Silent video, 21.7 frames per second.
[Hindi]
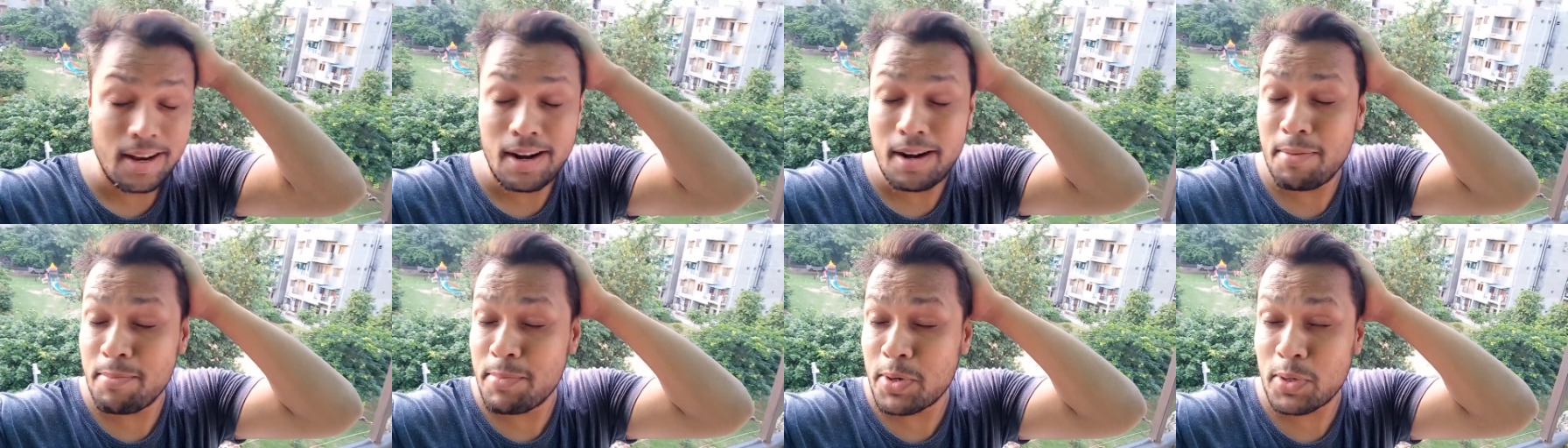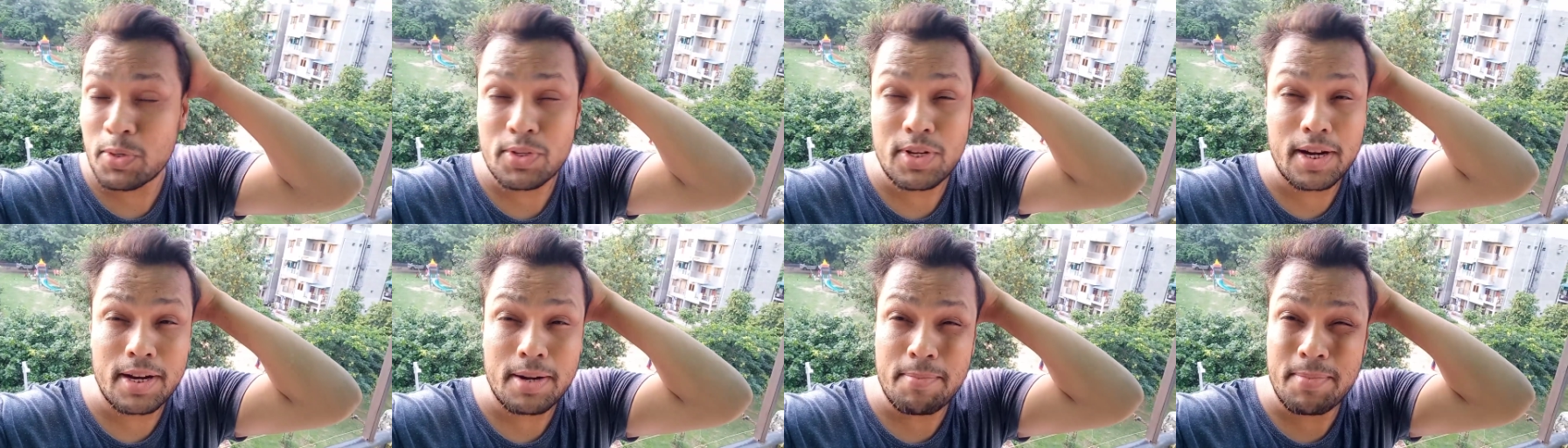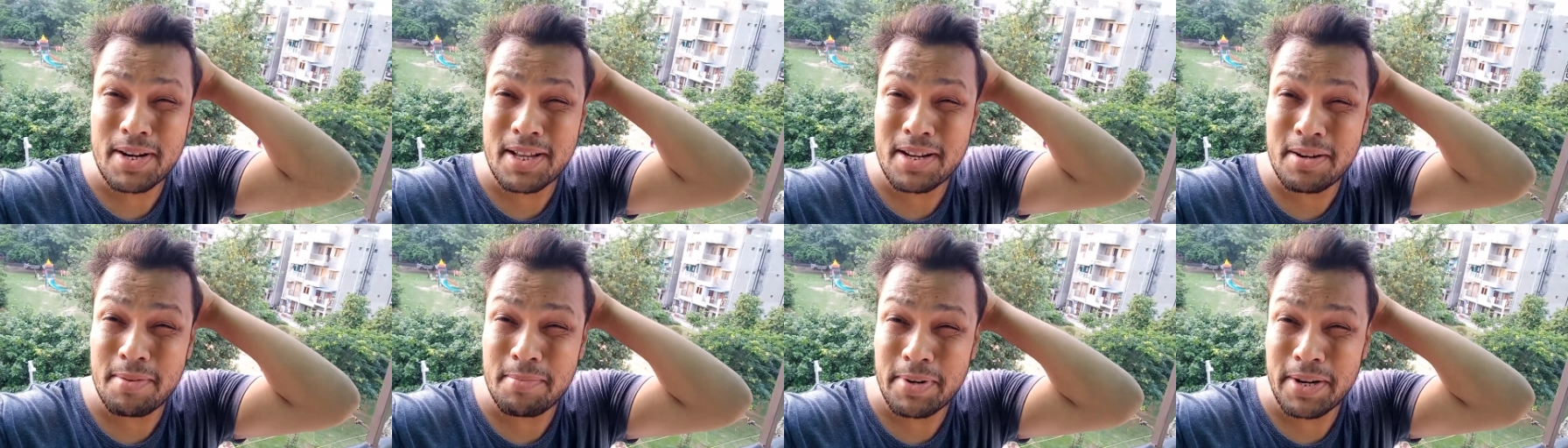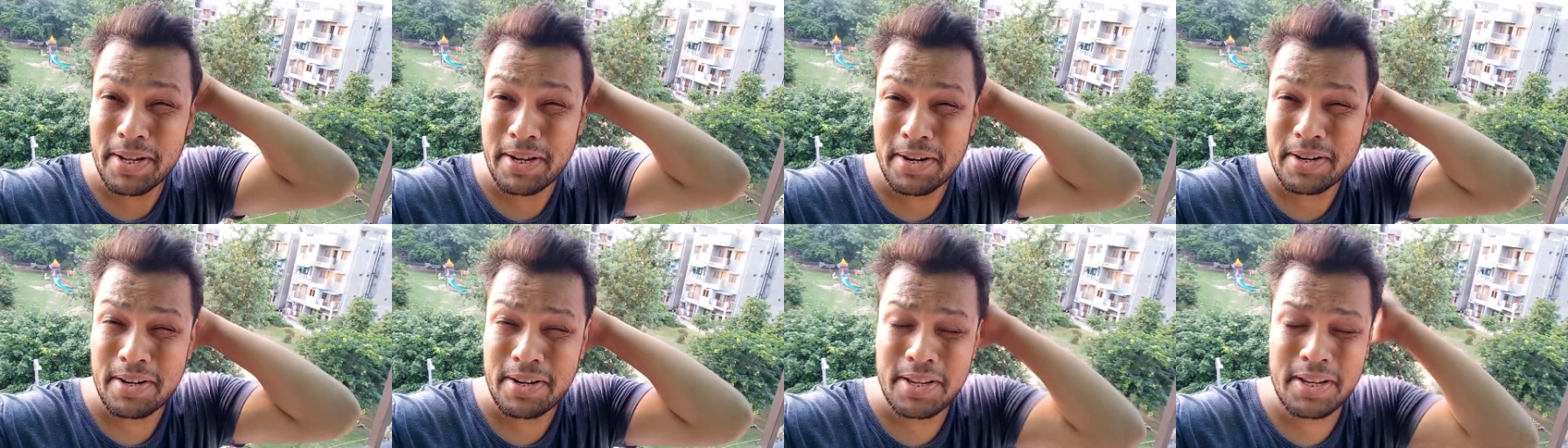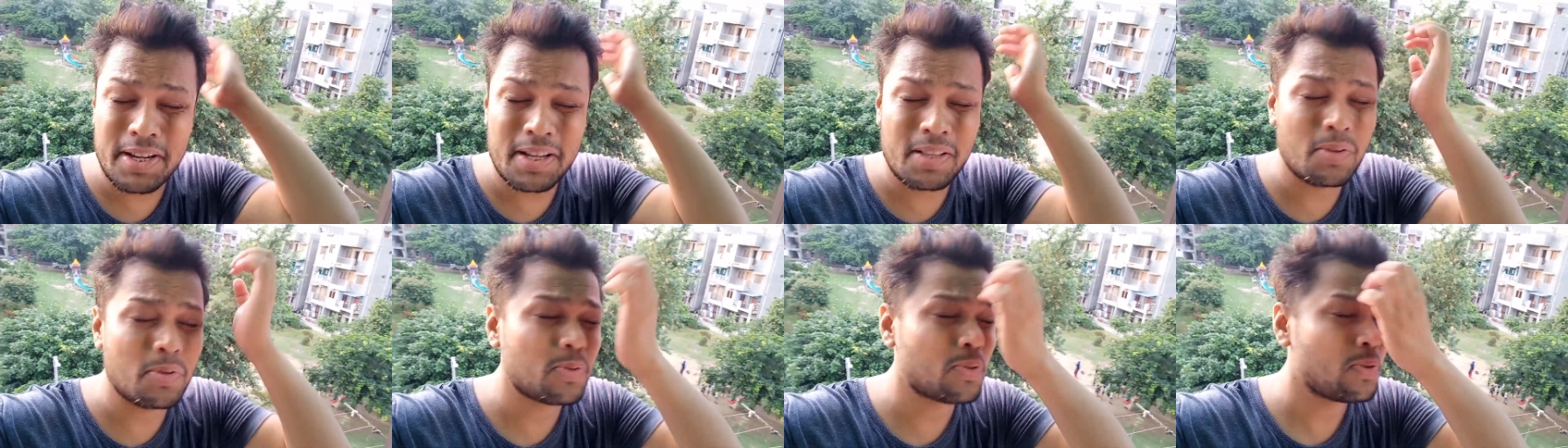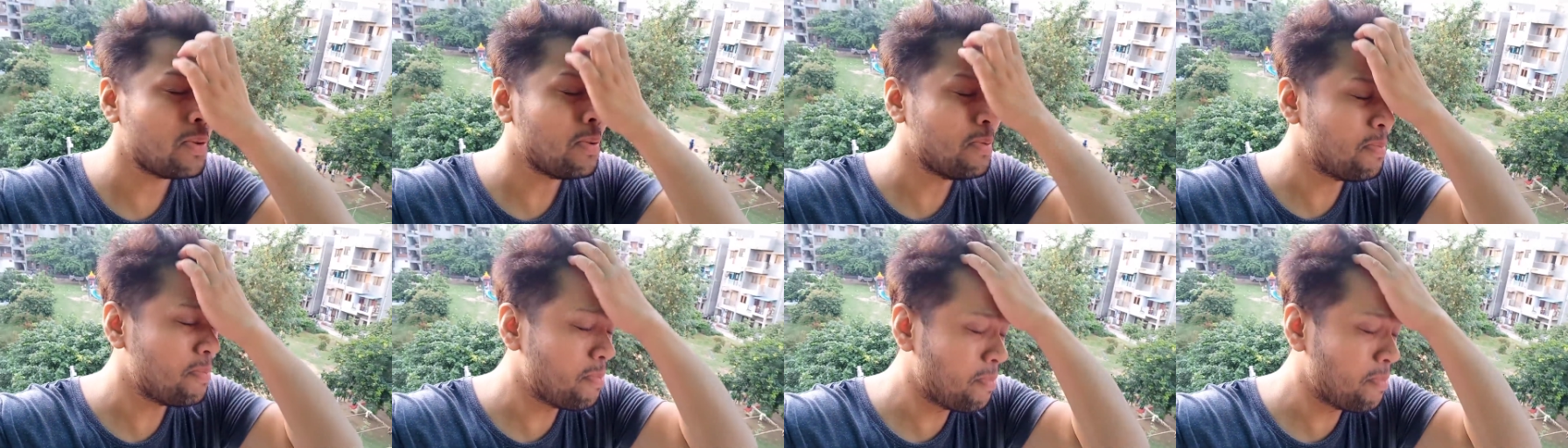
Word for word: अब मेरे को जाके मनाना पड़ेगा ठीक है दोस्तों